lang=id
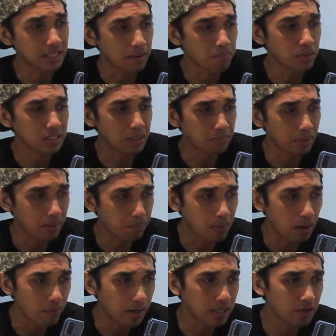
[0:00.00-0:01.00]
chamber sampai
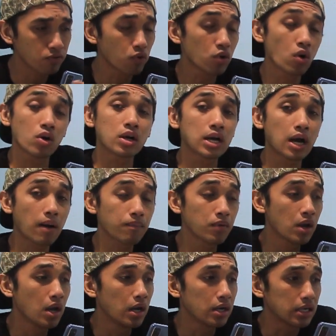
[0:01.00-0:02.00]
bawah ini full logam